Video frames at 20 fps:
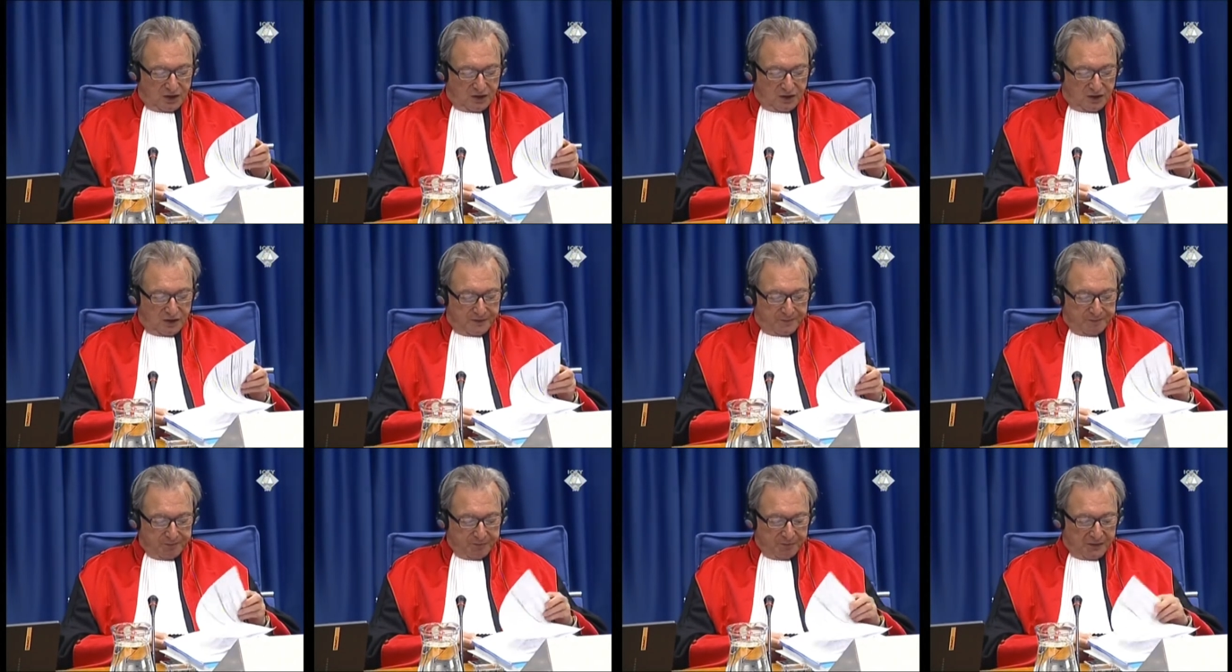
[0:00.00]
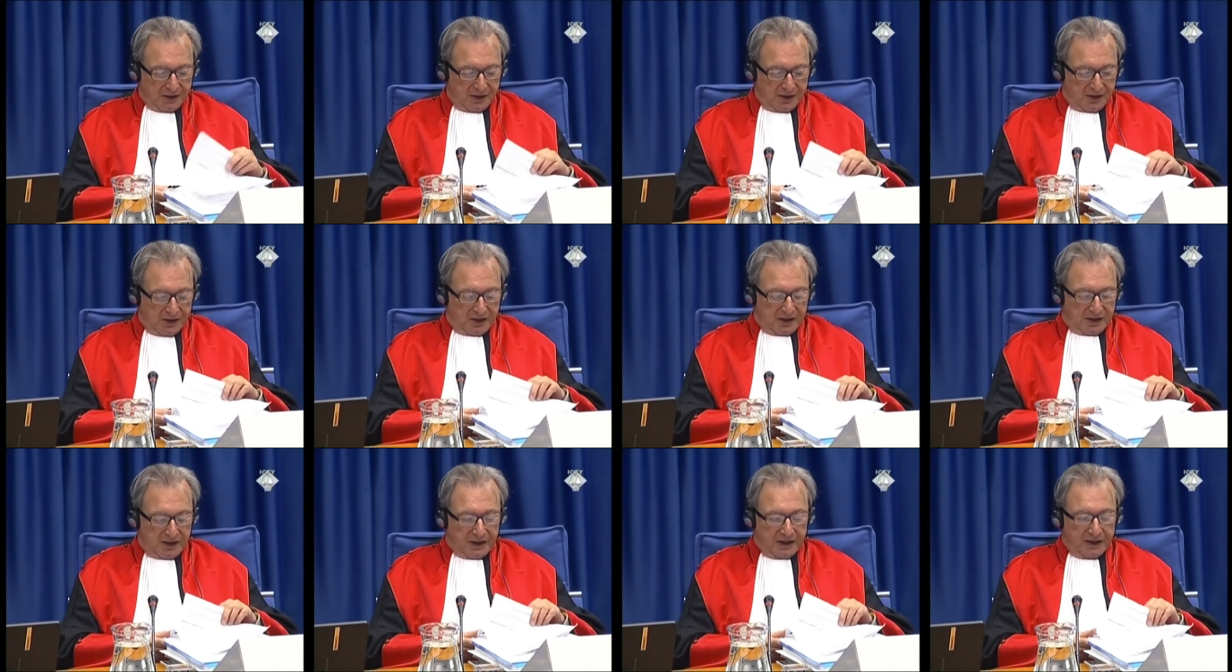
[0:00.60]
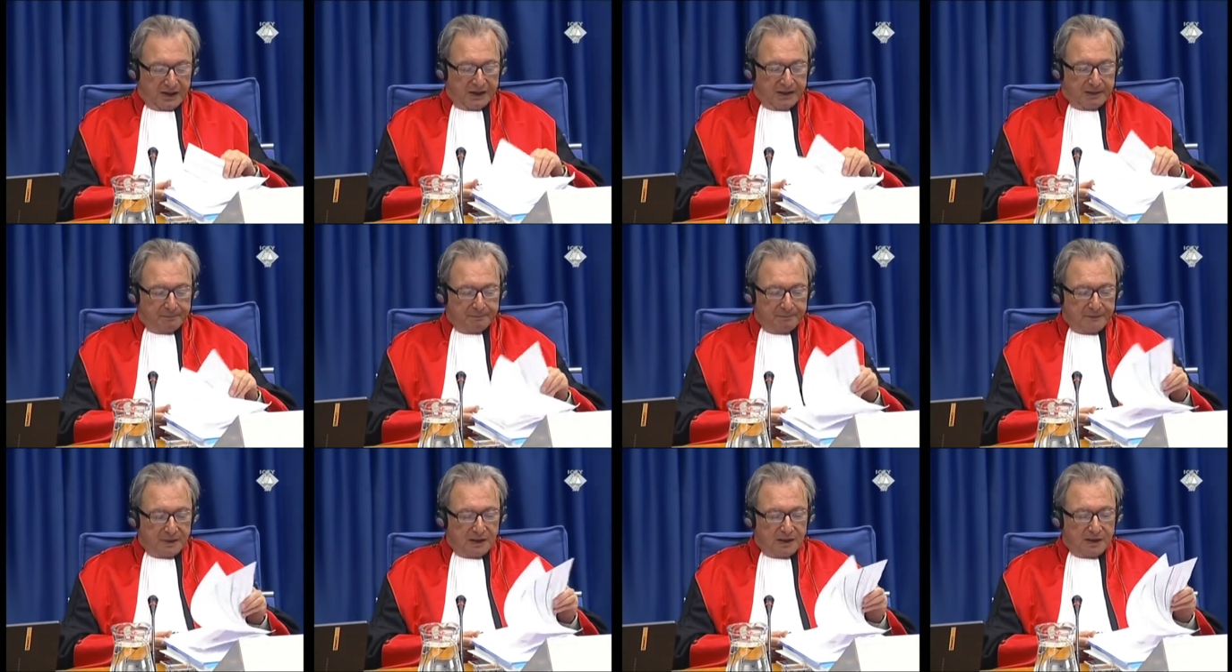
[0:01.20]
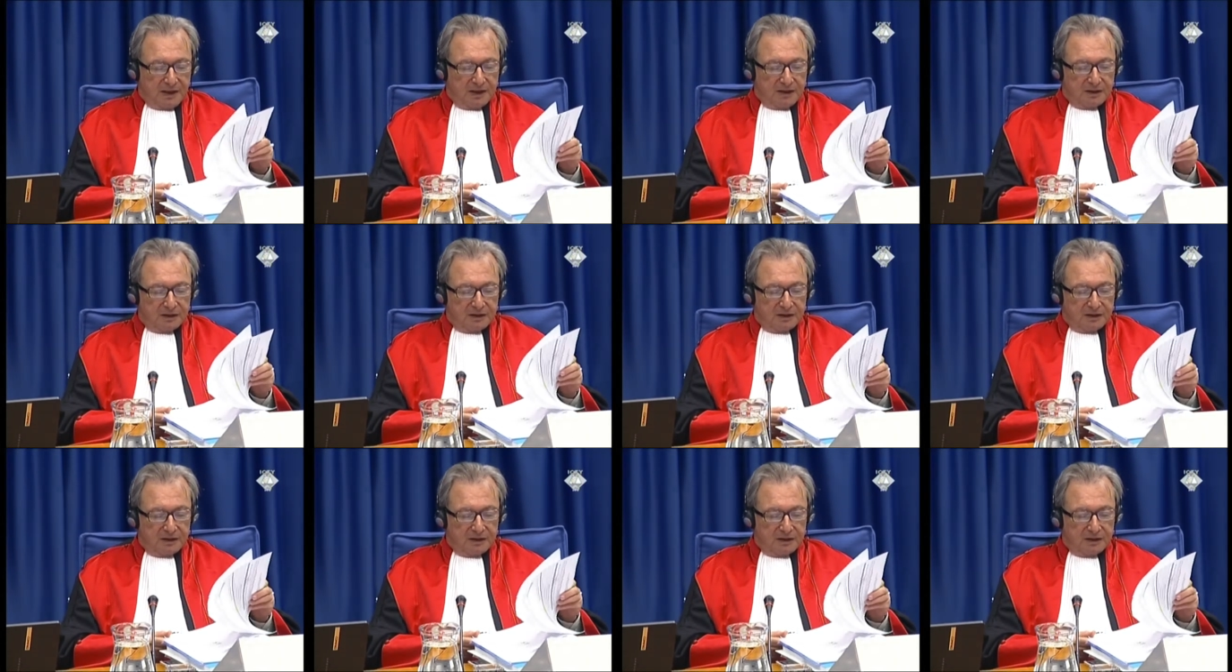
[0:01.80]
d'assistance juridique. Le greffier